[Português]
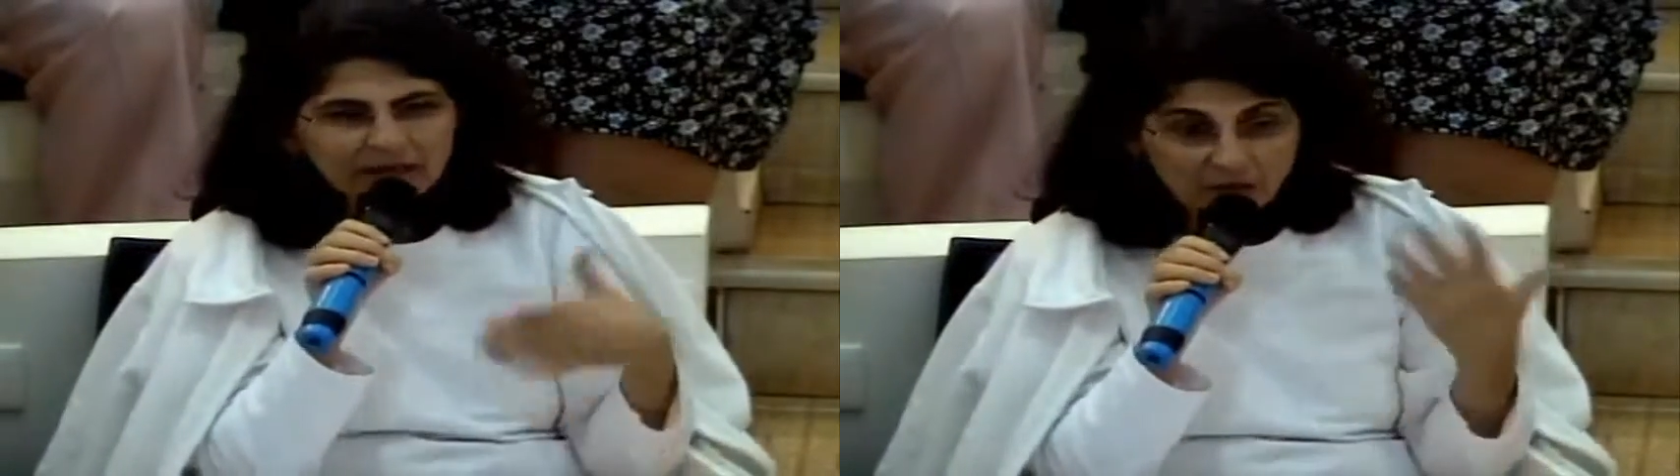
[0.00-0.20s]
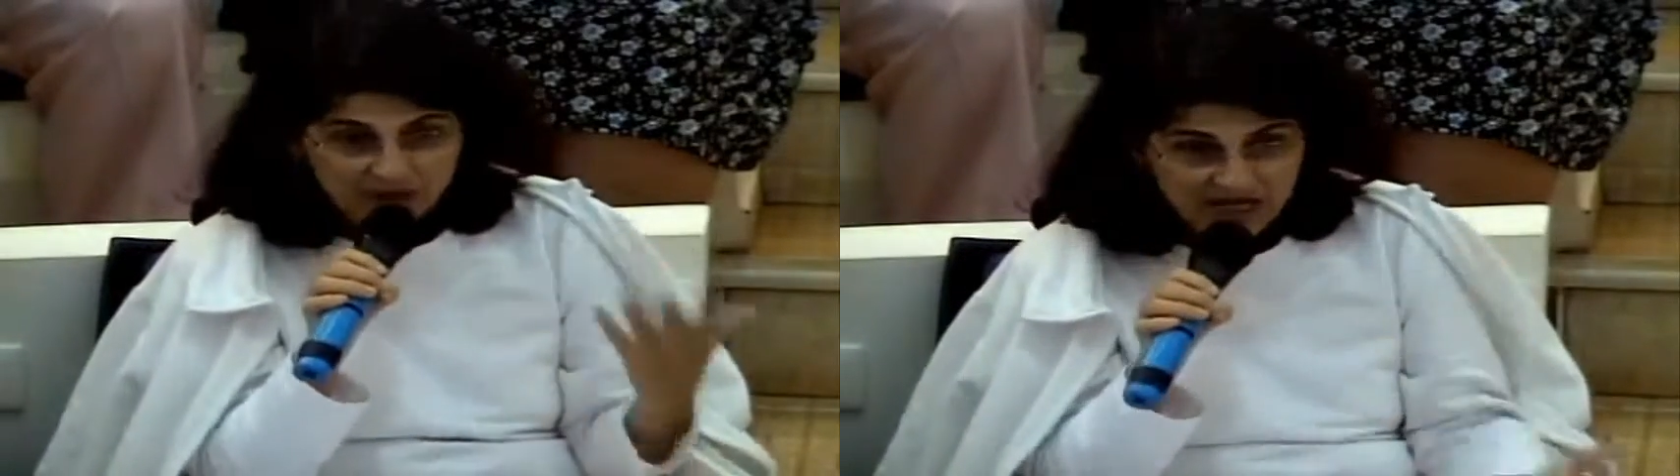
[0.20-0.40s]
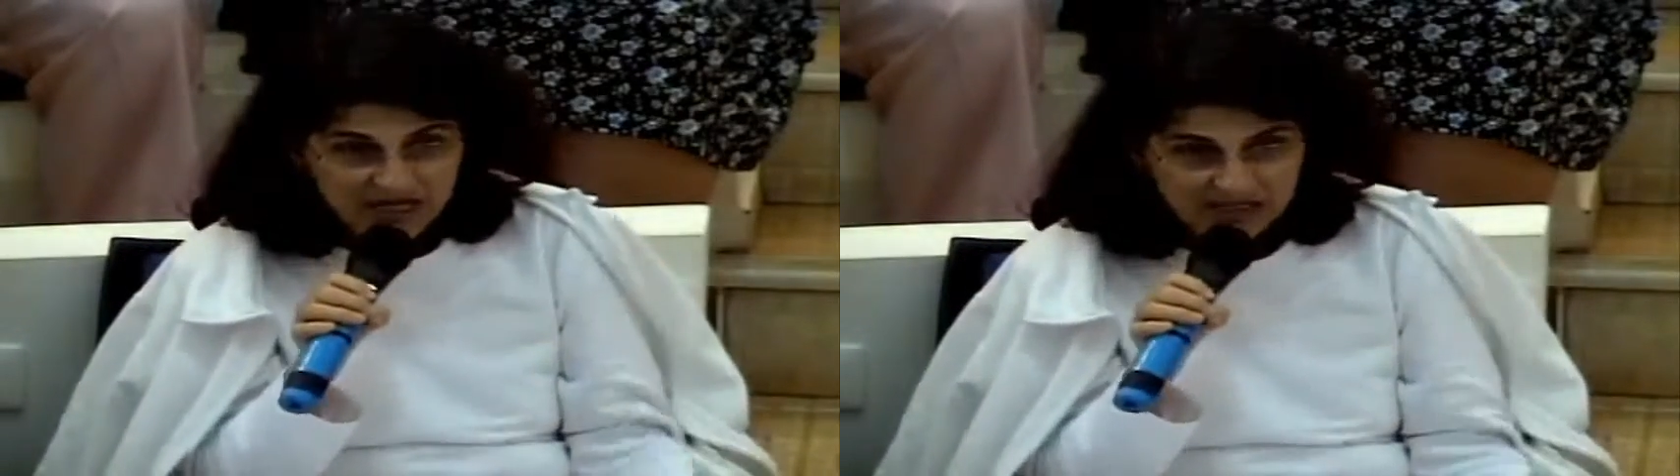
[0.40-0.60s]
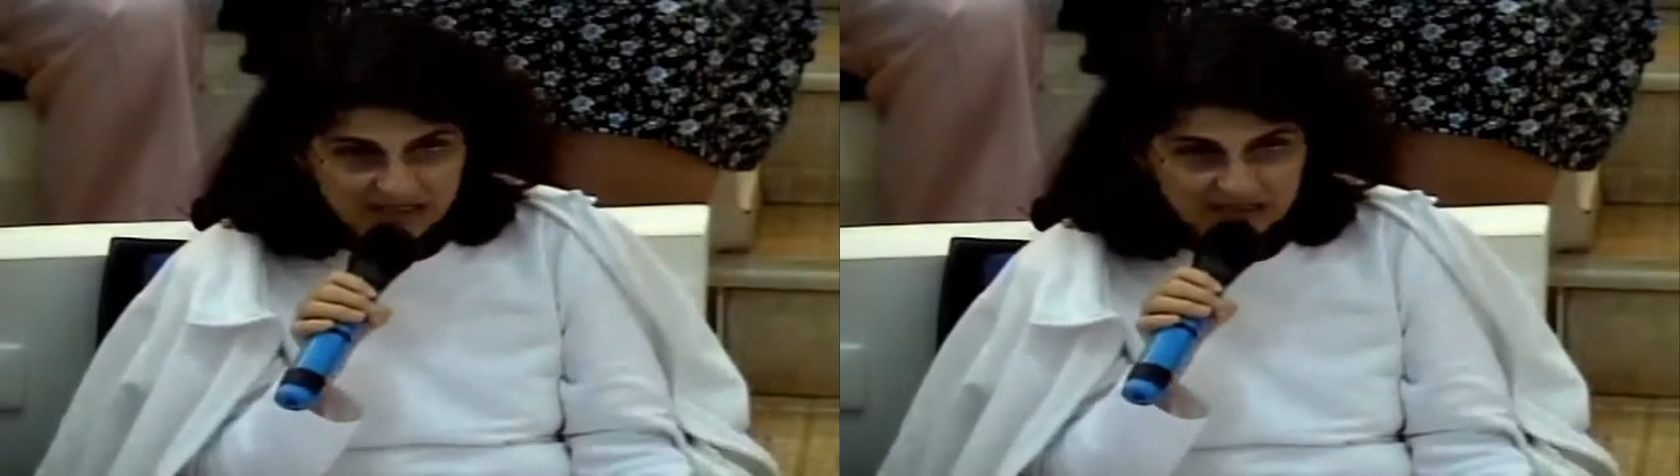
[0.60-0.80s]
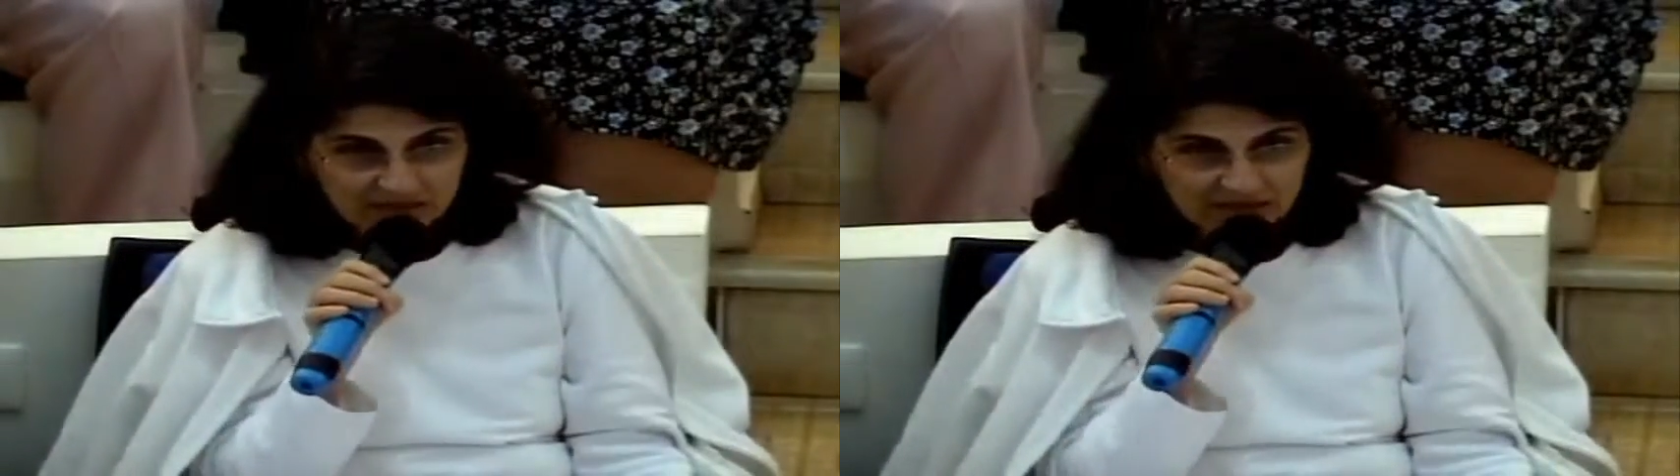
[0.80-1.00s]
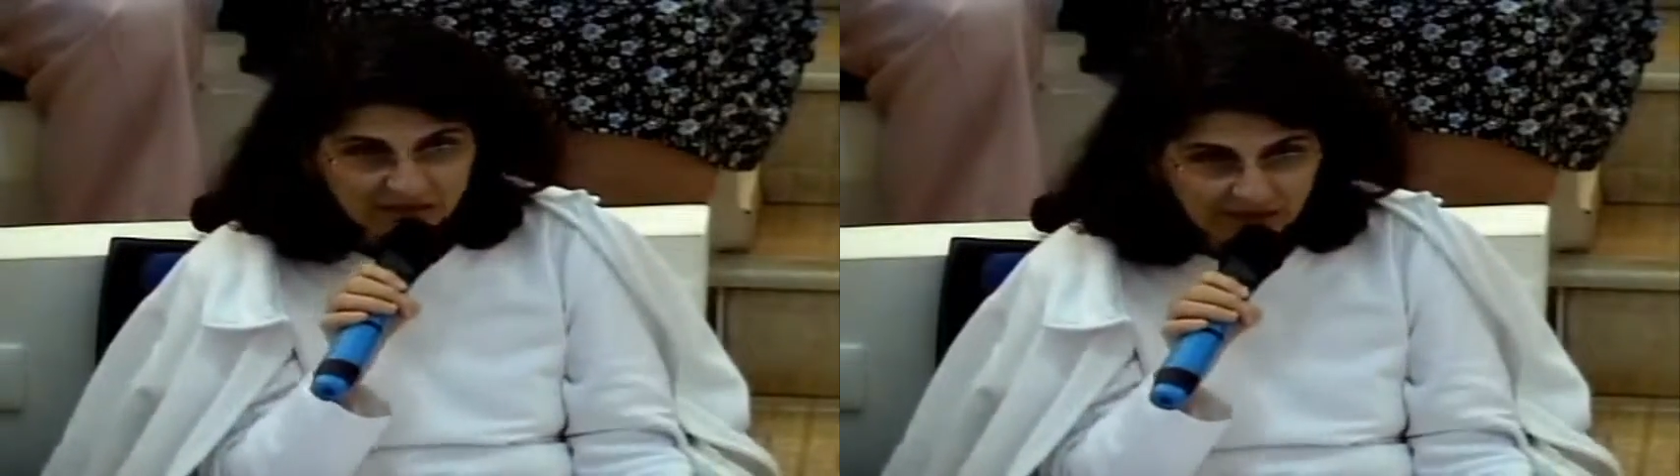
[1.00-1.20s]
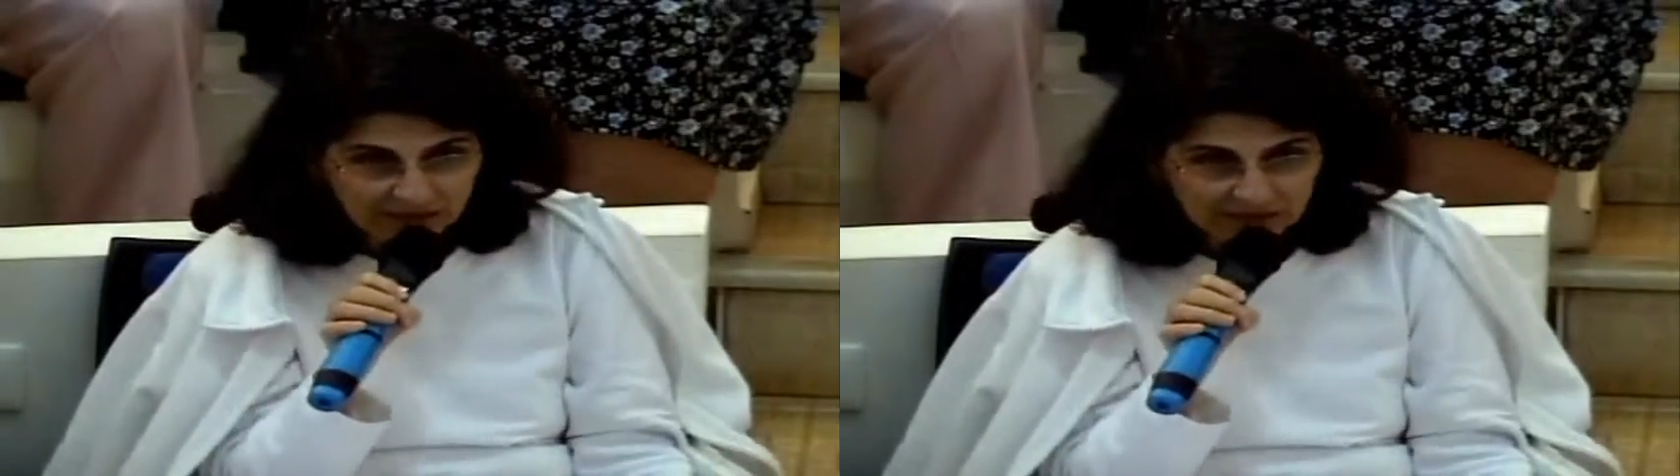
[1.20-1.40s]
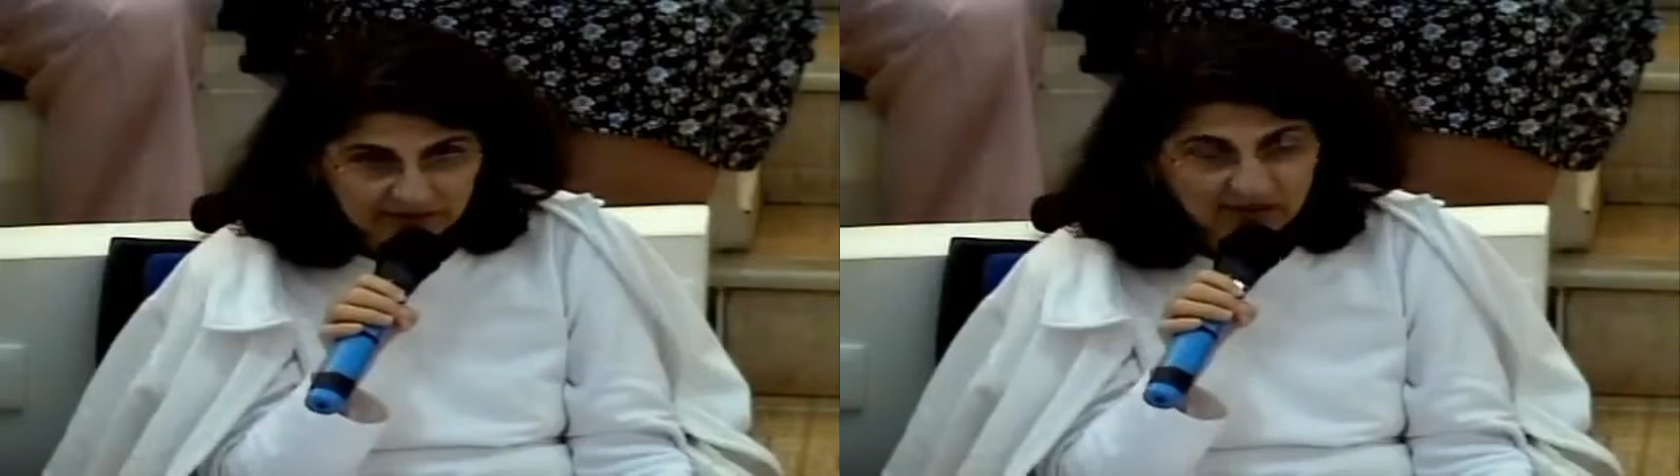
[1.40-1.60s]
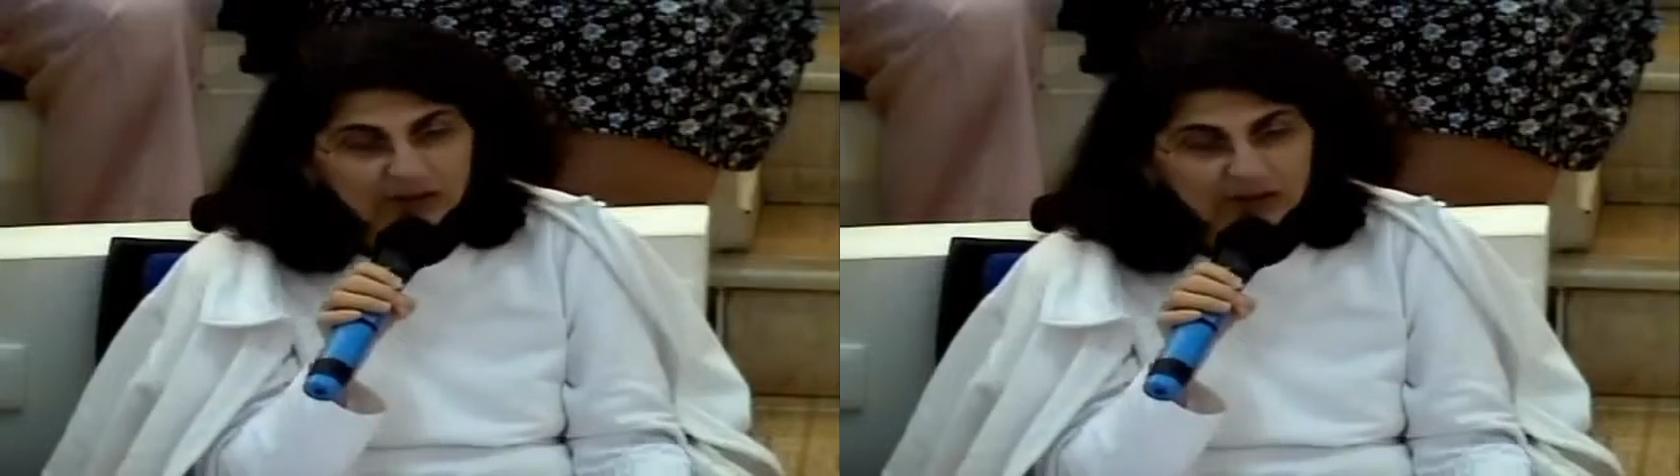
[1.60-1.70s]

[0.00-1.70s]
coerência também